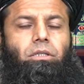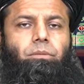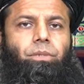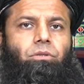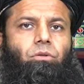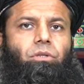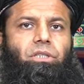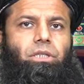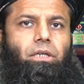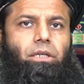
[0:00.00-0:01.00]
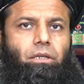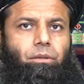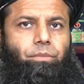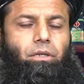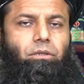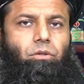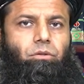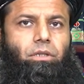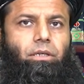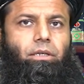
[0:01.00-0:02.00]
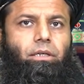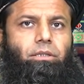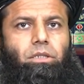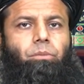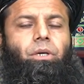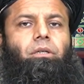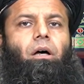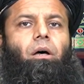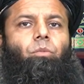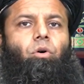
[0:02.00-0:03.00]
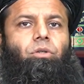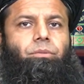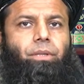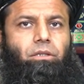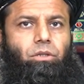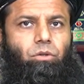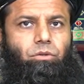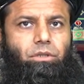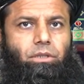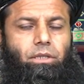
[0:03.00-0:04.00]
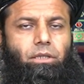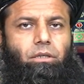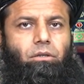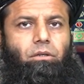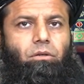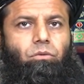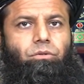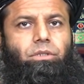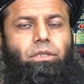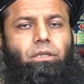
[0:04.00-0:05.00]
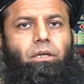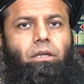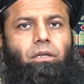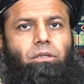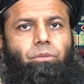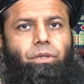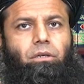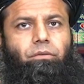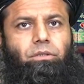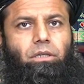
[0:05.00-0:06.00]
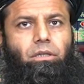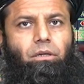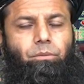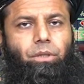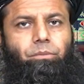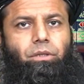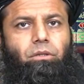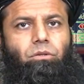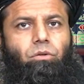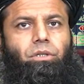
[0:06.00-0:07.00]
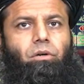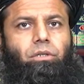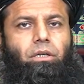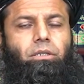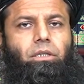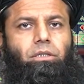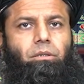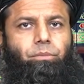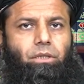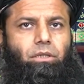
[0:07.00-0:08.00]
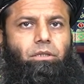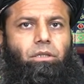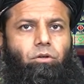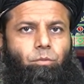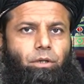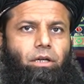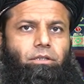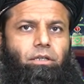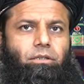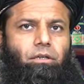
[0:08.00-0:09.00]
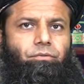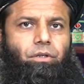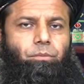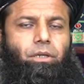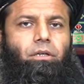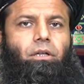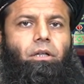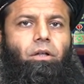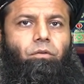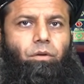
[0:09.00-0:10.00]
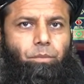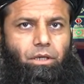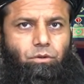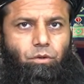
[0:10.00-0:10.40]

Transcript: इसमें जो निशान इबरत होता है सबक आमोज बातें होती हैं उनसे अल्लाह तबारक ताली हमें भी दुनिया और आखरत की बरकतें और भलाइयाँ अता फ़रमाए वमा